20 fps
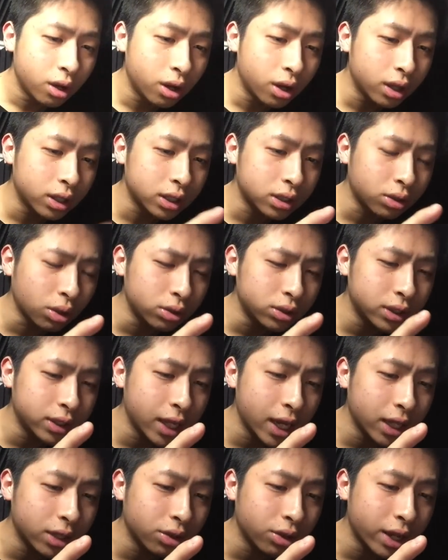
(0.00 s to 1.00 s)
うん、
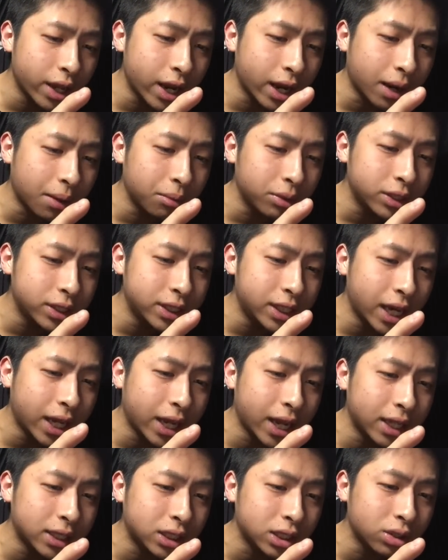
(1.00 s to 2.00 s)
トルネードでなんかもう嫌
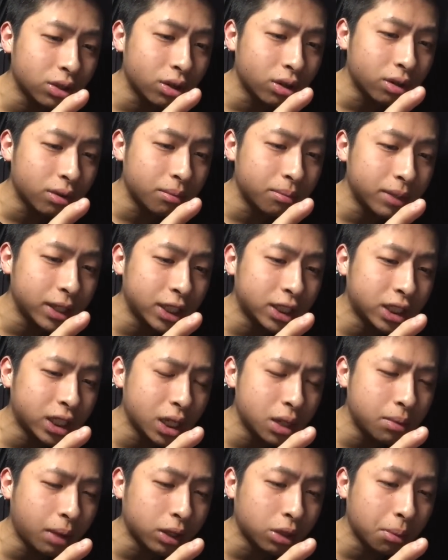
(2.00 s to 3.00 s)
なやつを一
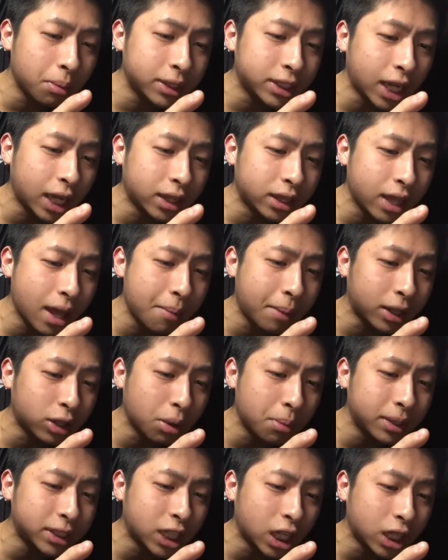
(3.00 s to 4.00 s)
気にまとめちゃって、ま
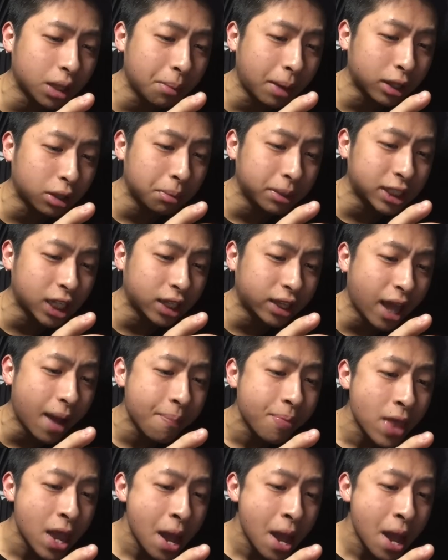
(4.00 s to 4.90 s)
とめて、まとめちゃって、